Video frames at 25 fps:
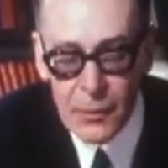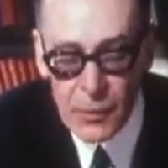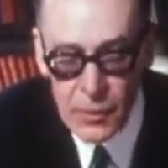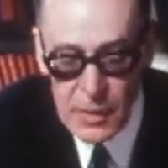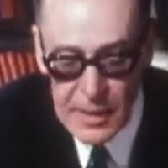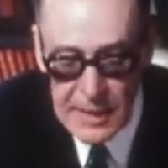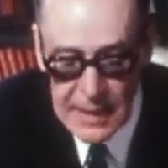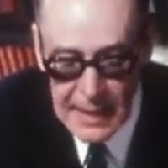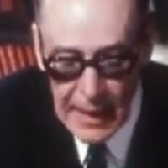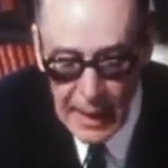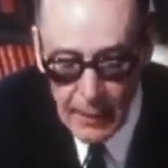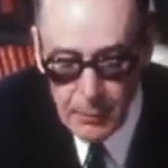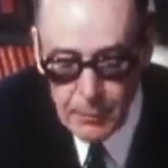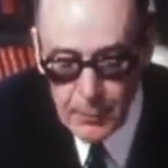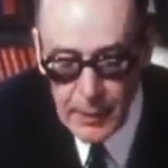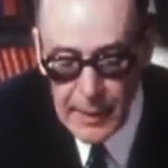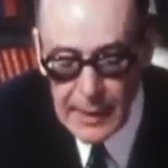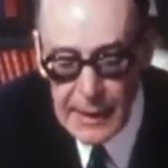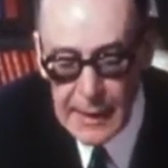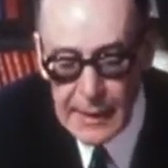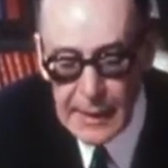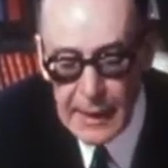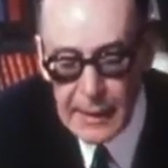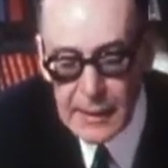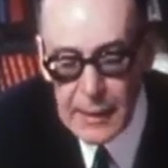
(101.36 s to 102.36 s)
que si
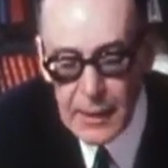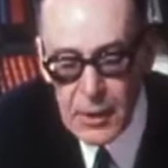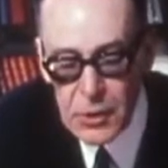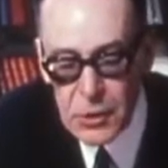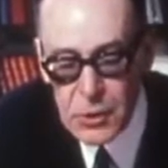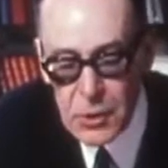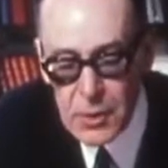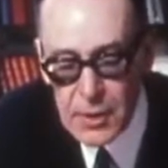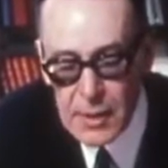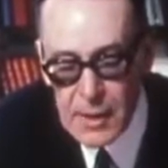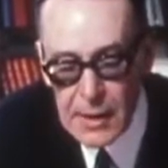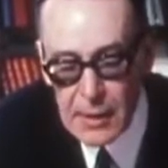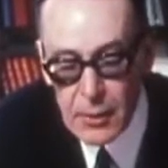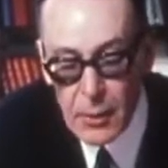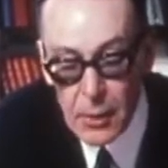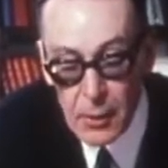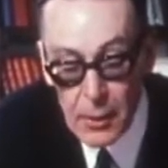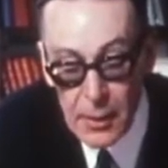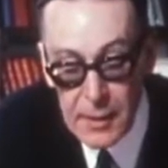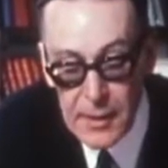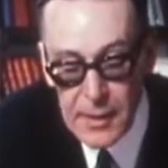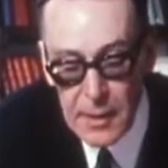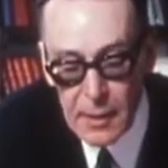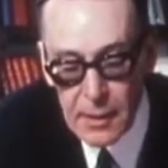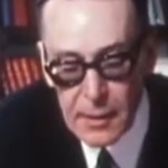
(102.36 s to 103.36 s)
appel est interjeté de
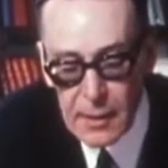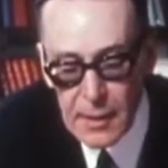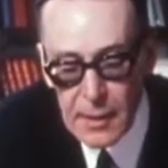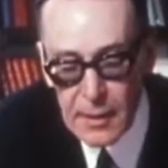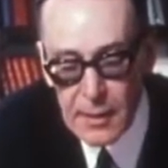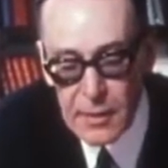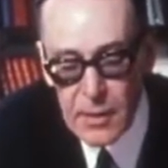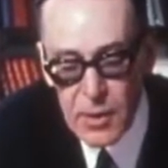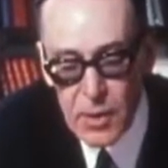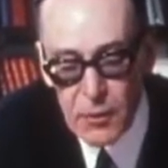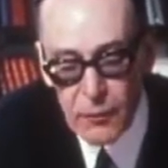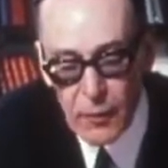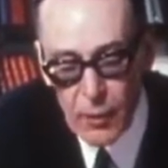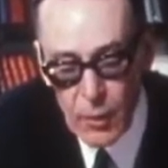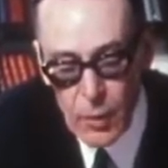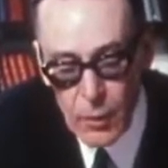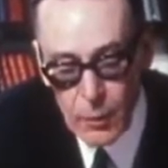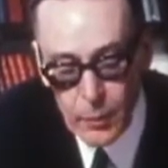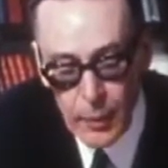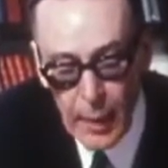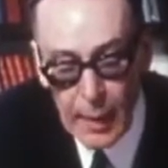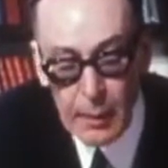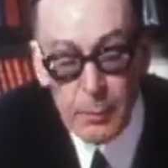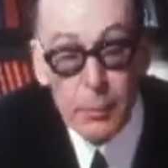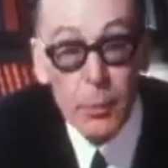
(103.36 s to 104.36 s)
leur sentence devant le
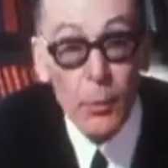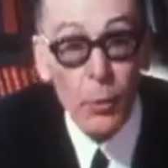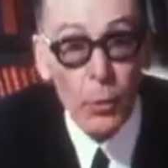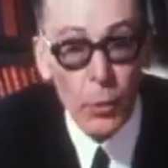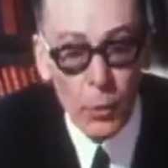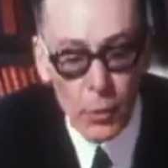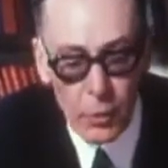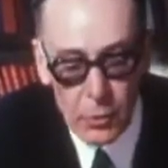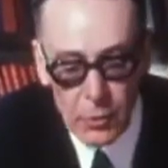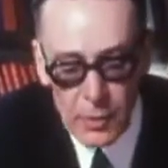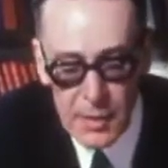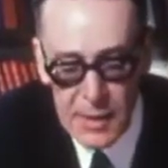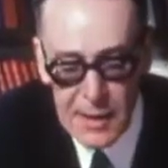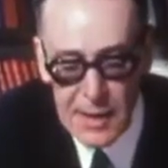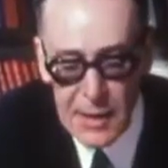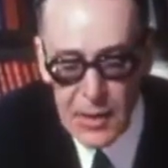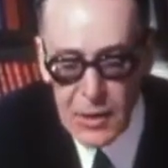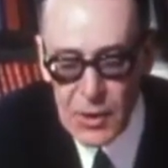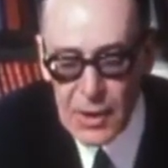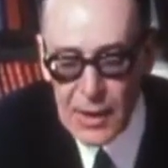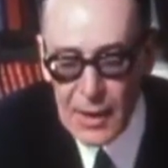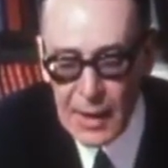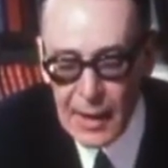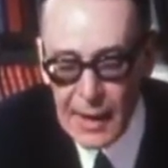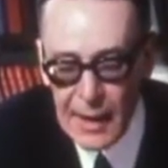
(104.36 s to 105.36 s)
pape, le
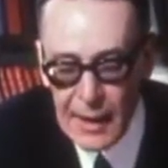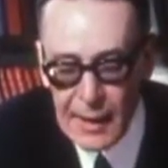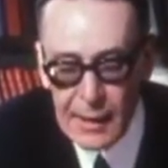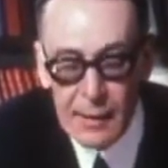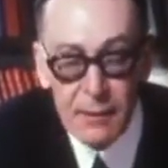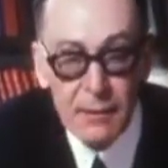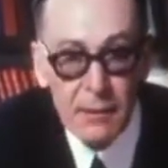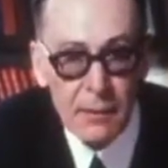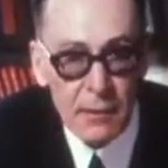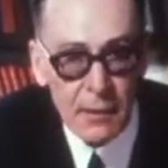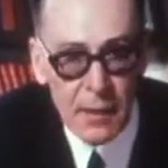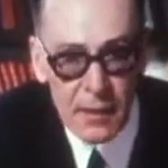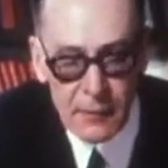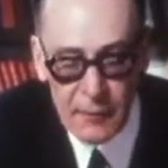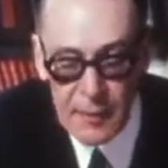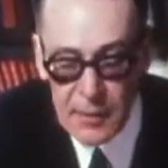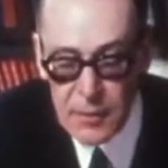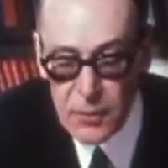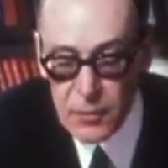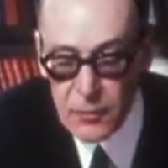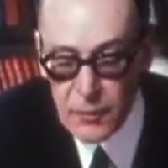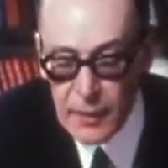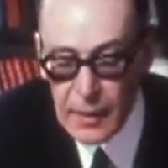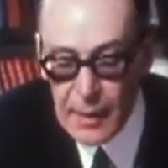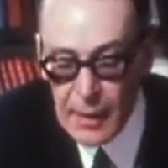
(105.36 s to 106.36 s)
concile général, qui va
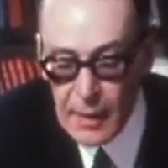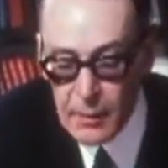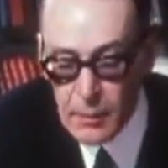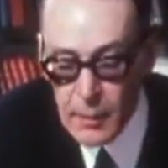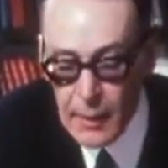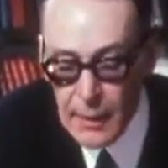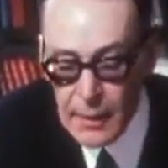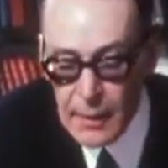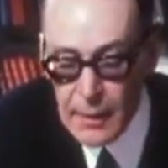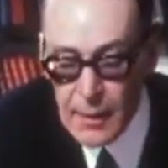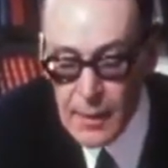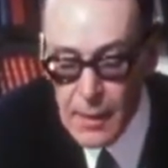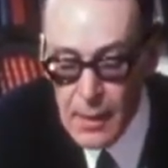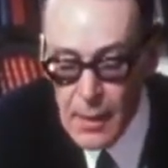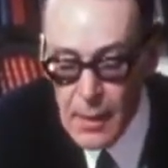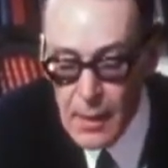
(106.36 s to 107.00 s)
s'ouvrir à Bâle,